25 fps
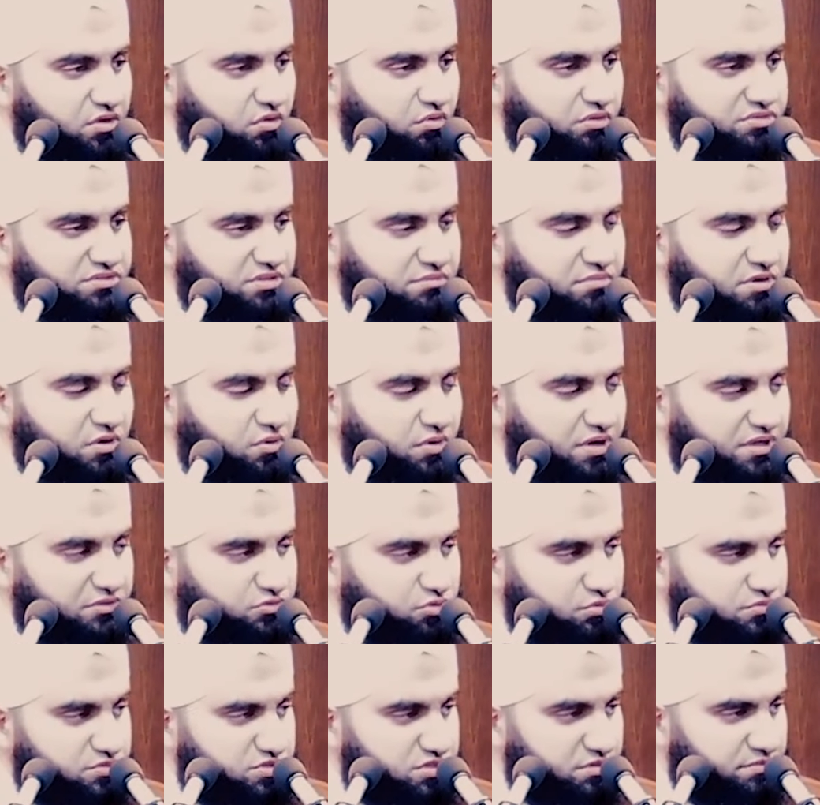
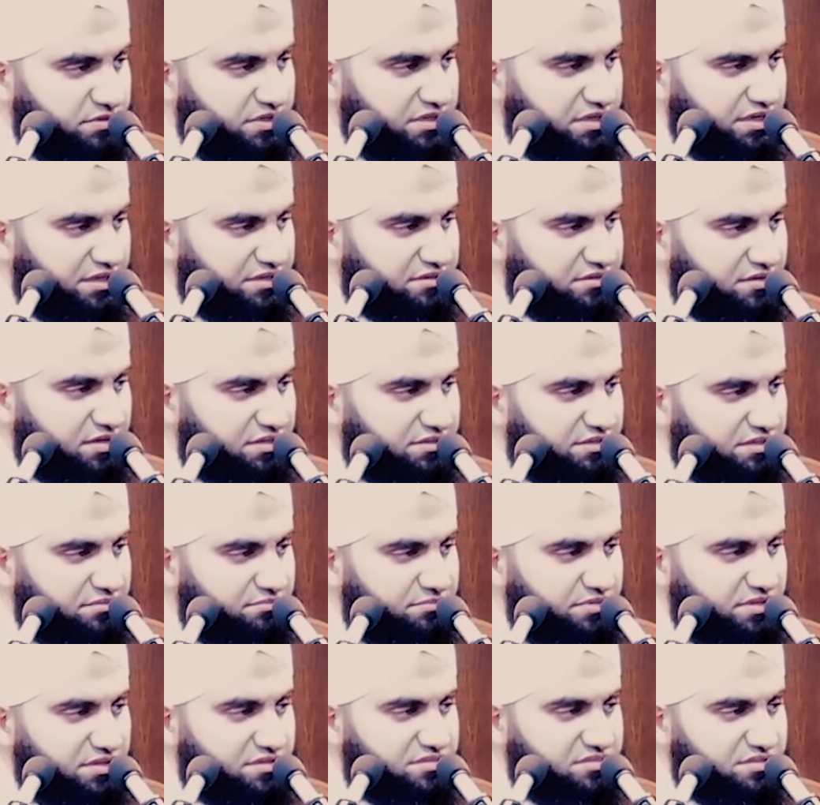وتبوأتم جميعا
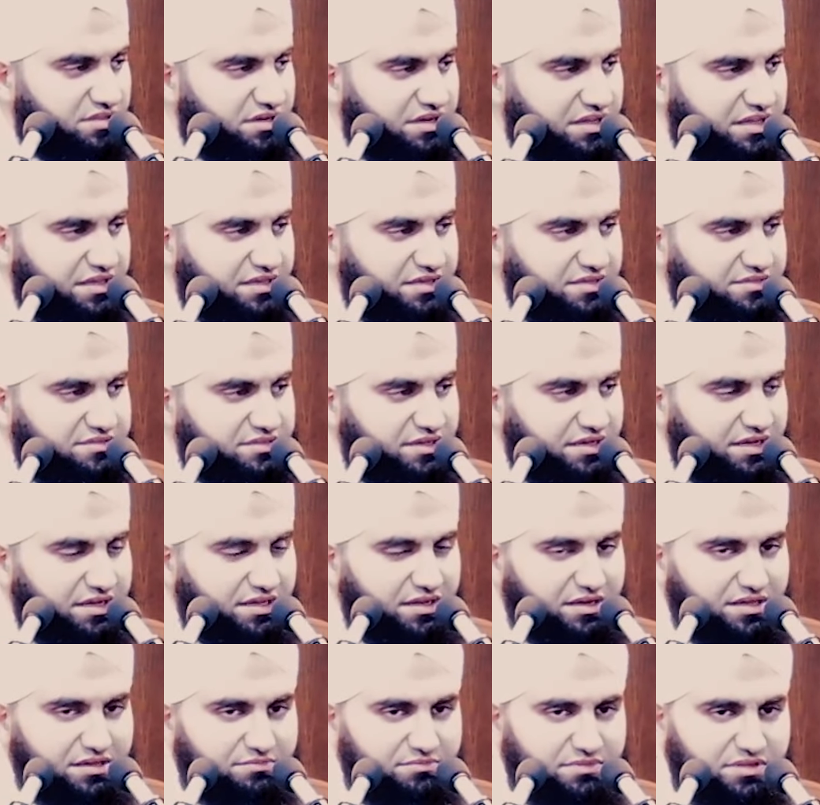غدا بإذن الله
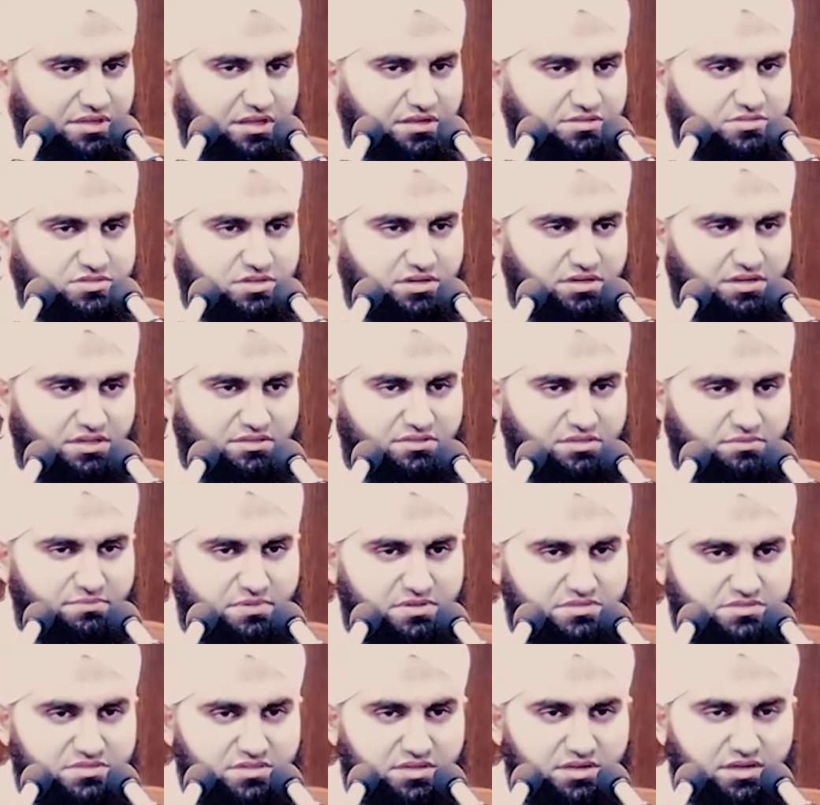تعالى من الجنة
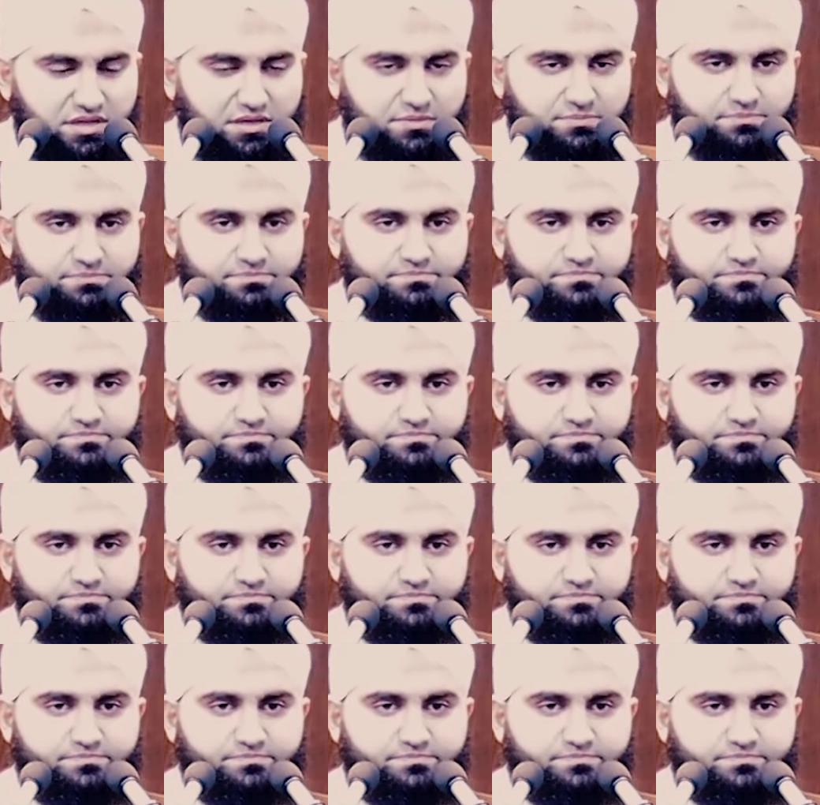منزلا